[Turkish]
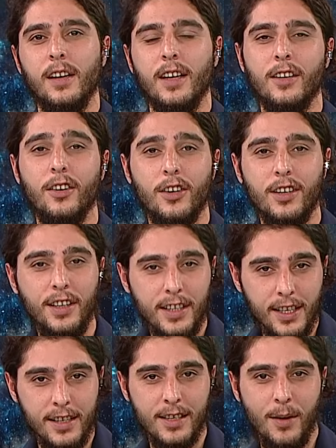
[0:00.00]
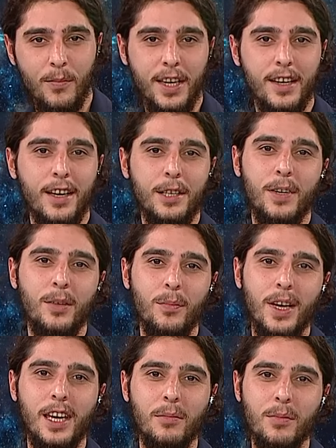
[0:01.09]
ya da oradaki gizemleri
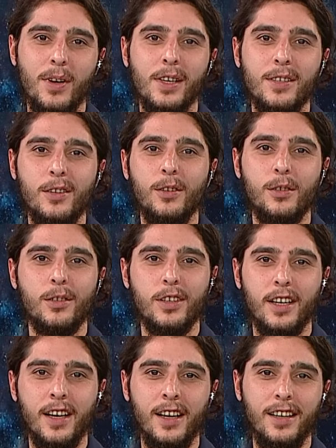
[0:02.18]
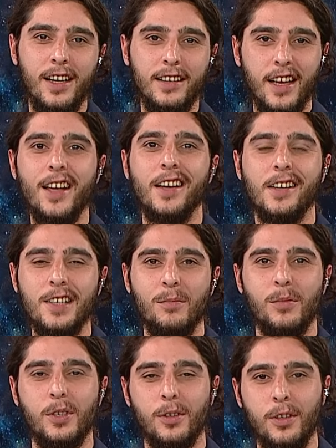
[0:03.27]
keşfetmek gibi bazı yolculuklara yetenek
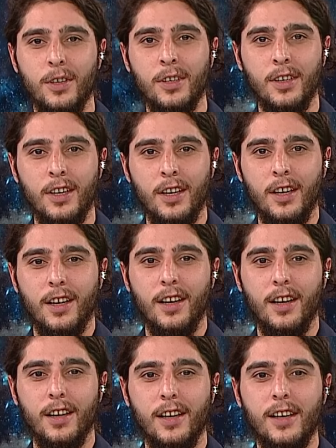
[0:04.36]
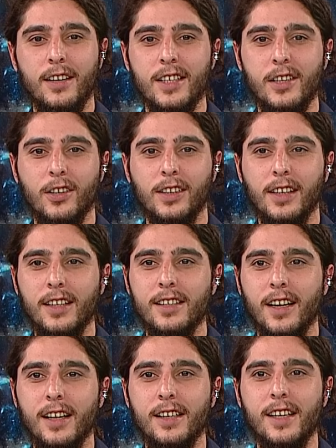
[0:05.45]
kazanmış oluyor. Ee, ikinci noktada
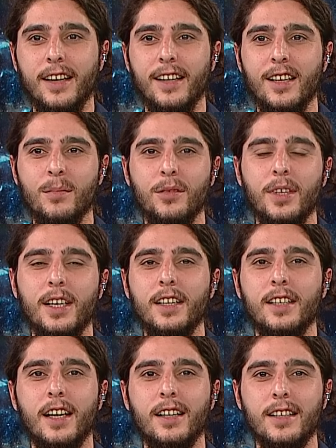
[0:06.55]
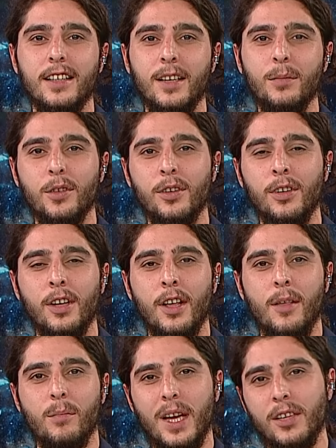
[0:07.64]
işte aynı şekilde bunların içerisinde bunu
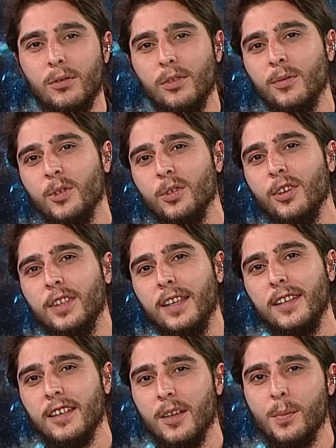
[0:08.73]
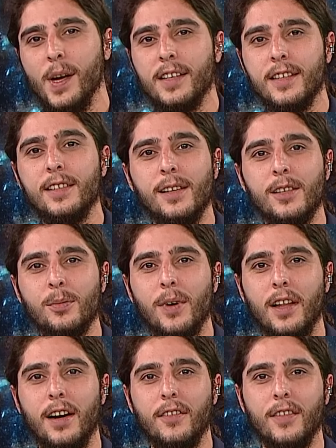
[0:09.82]
Beş duyumuzun ötesinde bazı
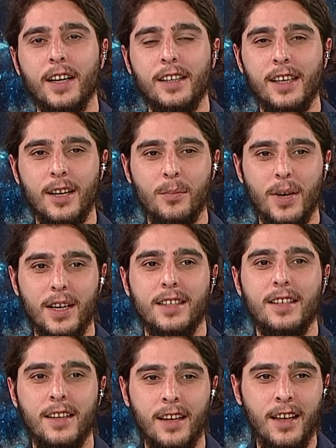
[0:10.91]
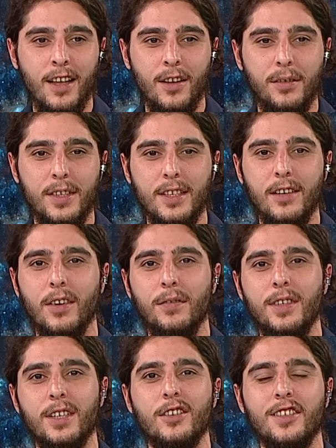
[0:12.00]
çalışmalar vardır ki bazı işte fizik ve
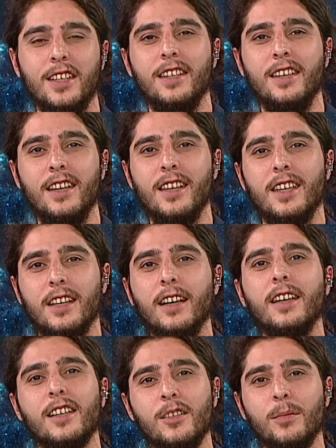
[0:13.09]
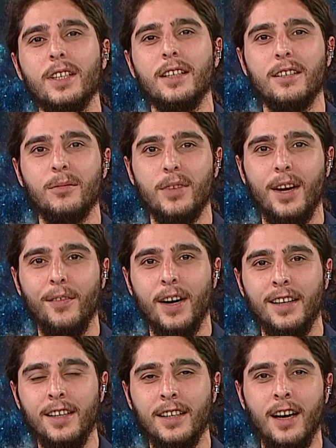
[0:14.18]
fizik ötesi diye ikiye ayırdığımız kısımlar
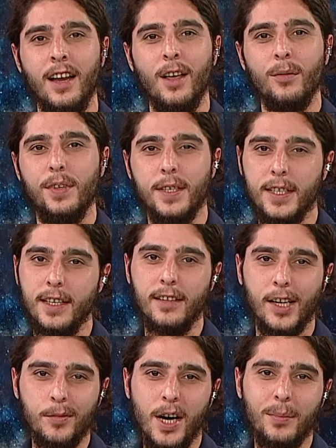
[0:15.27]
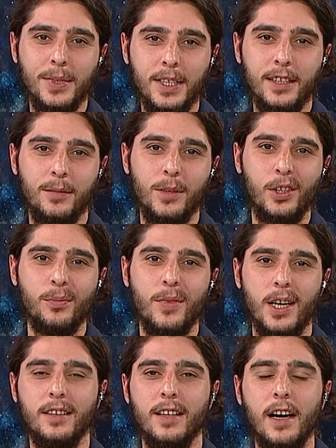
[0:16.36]
vardır. Fiziğin tamamını, bütün
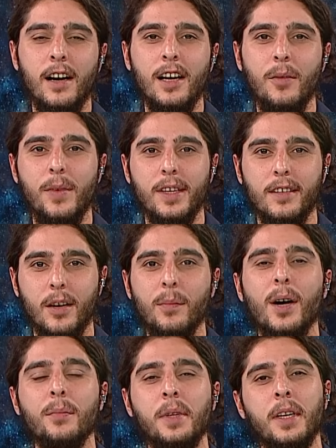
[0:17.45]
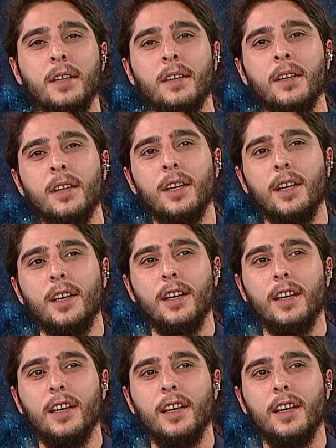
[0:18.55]
madde aleminin tamamını e,